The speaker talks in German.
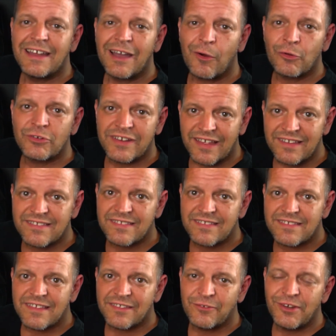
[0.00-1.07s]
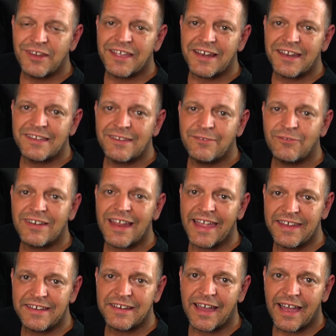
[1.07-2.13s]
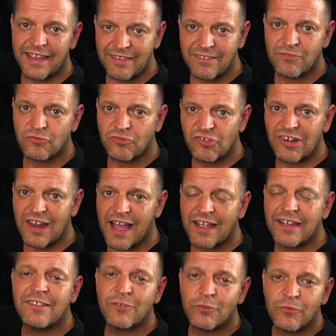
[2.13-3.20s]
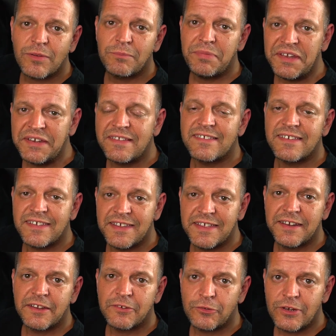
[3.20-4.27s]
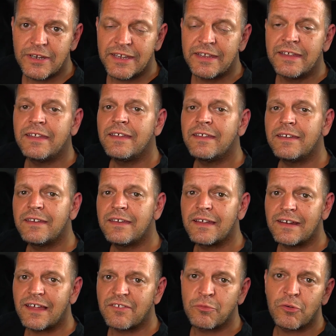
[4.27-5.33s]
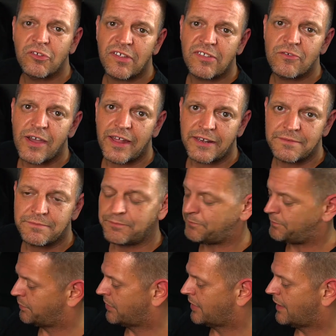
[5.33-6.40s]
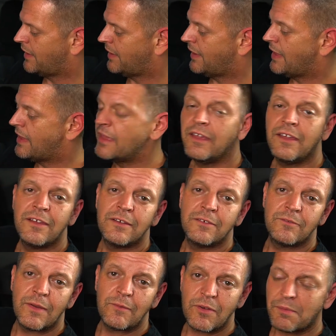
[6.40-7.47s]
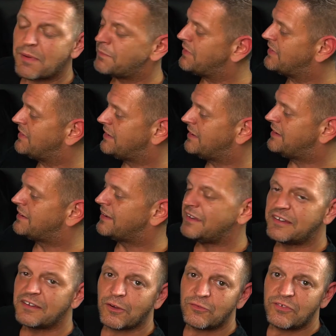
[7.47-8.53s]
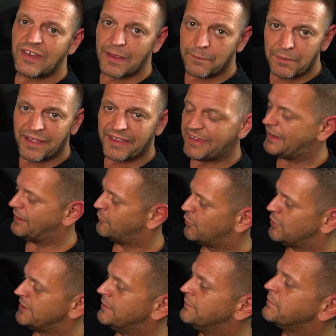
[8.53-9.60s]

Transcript: Auch das ist natürlich relativ leicht einzuschlagen. Insofern bietet sich hier natürlich der Glasbruchsensor an. Wenn wir mal ein bisschen detaillierter auf die App eingehen wollen.